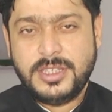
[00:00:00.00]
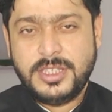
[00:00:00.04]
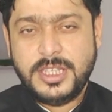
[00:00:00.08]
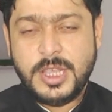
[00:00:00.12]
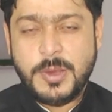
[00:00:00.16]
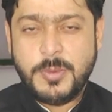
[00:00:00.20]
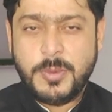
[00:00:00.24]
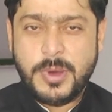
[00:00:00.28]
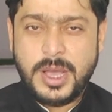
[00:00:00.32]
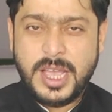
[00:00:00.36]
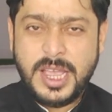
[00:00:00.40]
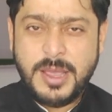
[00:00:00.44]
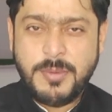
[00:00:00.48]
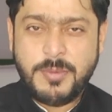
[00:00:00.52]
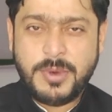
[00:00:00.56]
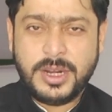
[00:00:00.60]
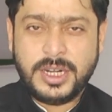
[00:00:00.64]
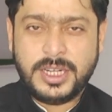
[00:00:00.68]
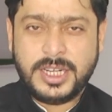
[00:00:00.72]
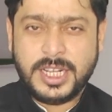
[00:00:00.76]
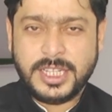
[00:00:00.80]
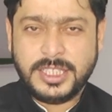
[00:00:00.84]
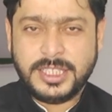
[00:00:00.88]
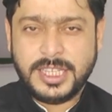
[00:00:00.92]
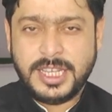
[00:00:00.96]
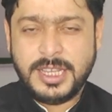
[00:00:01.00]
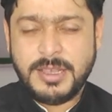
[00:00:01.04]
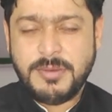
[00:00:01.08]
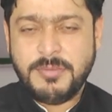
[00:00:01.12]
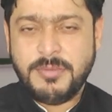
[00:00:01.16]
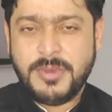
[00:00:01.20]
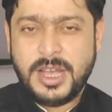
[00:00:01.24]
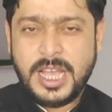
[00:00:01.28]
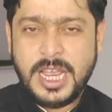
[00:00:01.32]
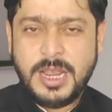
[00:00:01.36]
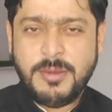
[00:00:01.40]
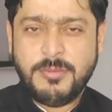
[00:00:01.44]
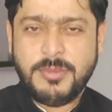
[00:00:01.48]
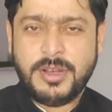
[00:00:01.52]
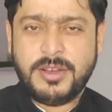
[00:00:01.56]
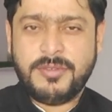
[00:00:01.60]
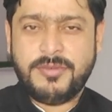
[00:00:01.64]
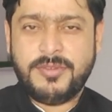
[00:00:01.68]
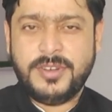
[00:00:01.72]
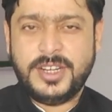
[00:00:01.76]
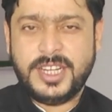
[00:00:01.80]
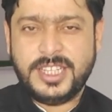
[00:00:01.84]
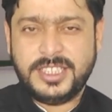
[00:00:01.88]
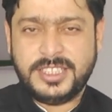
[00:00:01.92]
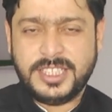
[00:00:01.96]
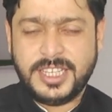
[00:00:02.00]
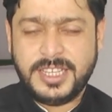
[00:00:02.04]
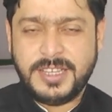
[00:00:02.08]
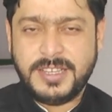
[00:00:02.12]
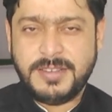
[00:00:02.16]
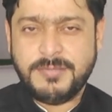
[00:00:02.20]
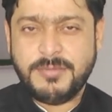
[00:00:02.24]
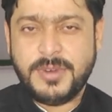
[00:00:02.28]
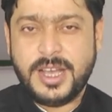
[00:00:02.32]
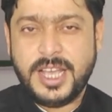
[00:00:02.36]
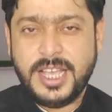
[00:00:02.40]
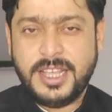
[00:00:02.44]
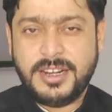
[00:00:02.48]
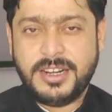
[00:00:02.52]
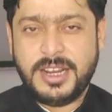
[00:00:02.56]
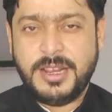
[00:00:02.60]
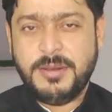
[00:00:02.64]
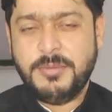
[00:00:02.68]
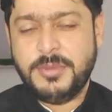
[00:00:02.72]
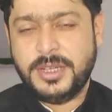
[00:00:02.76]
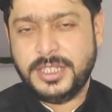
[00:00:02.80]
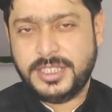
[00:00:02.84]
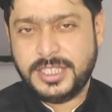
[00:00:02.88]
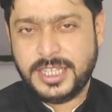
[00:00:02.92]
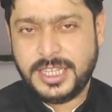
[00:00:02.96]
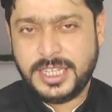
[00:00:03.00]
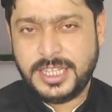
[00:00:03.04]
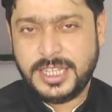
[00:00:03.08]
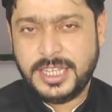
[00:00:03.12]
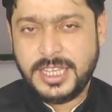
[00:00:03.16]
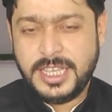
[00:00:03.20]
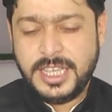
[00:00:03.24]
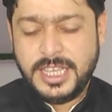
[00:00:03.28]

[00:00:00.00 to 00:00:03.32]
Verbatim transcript: यह माह बरकत है माह मगफ़रत है माह रहमत है